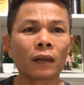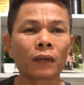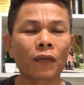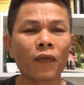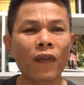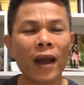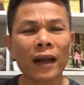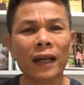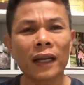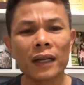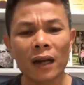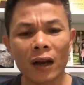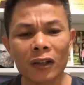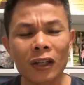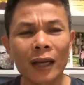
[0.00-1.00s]
và
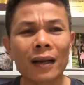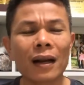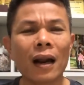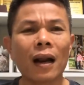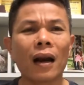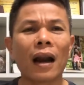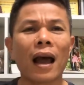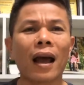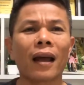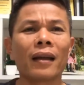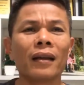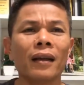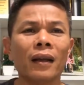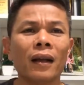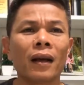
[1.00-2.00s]
khi nói chuyện
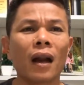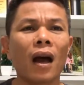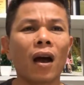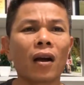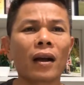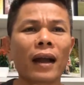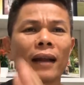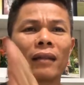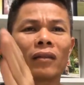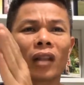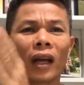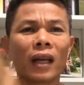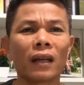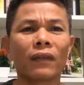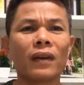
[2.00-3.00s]
lại là họ ganh
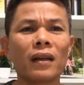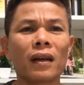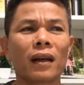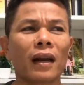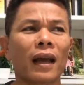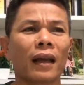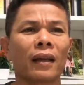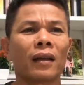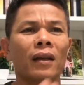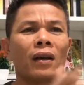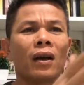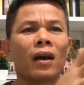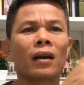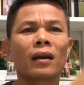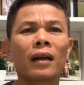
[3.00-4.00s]
tị với người này
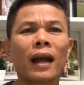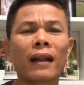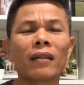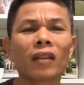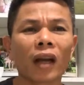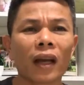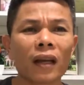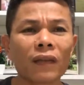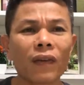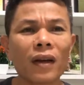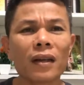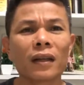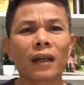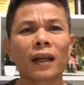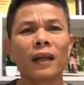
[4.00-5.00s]
họ ganh tị
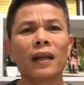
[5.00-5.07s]
với người